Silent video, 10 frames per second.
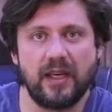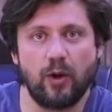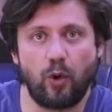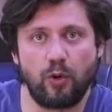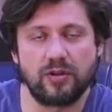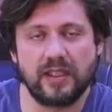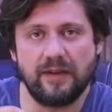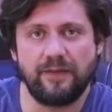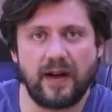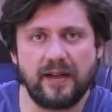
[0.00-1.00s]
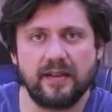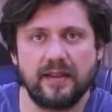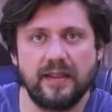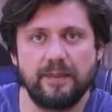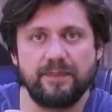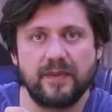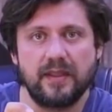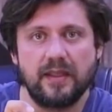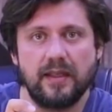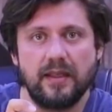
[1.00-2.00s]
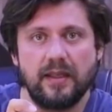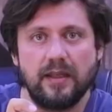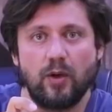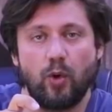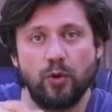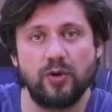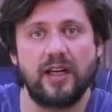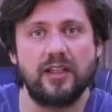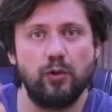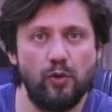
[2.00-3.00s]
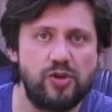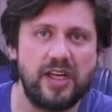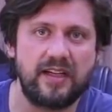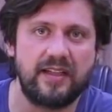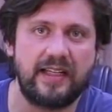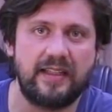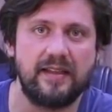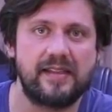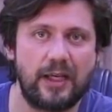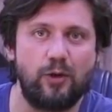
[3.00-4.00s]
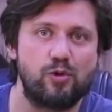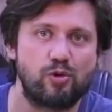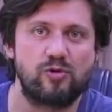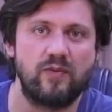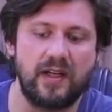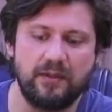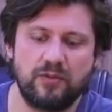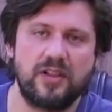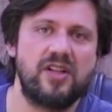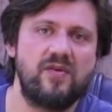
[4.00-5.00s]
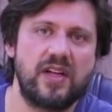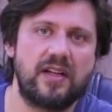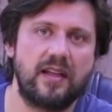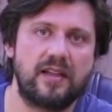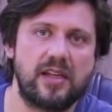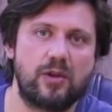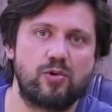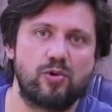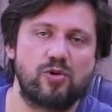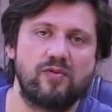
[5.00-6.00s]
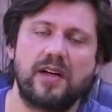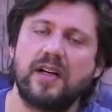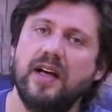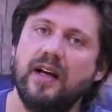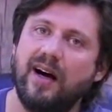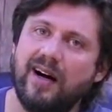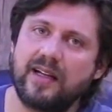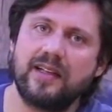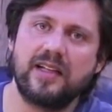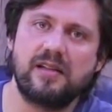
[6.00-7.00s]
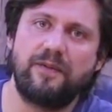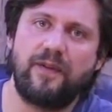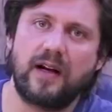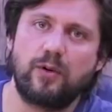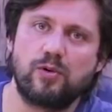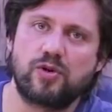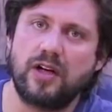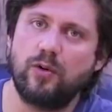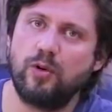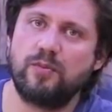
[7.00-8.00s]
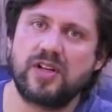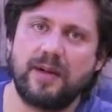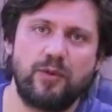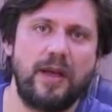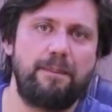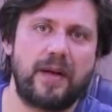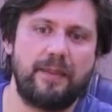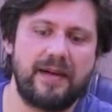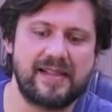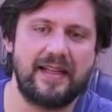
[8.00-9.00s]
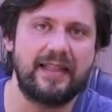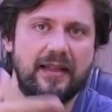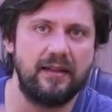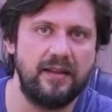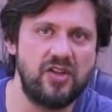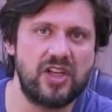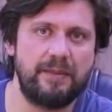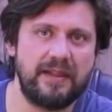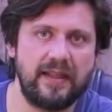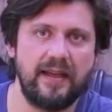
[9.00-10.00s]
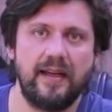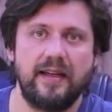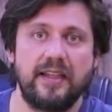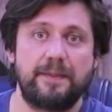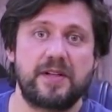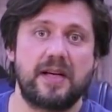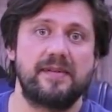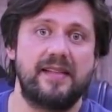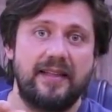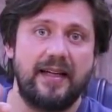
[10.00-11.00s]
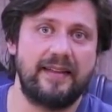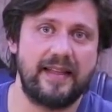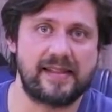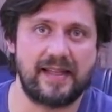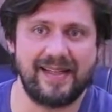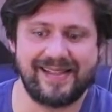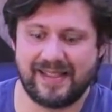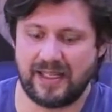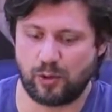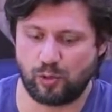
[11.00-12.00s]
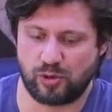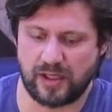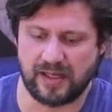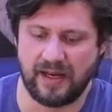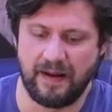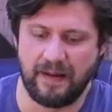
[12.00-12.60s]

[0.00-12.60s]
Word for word: E, oradaki fark e, onlarda 3 çekirdekli 830 vardı. Bunda çift çekirdekli 830 var. Arada nasıl bir fark olacak olmayacak bunu hep beraber zaten incelemede yapacağımız detay testlerle sizlere sunacağız.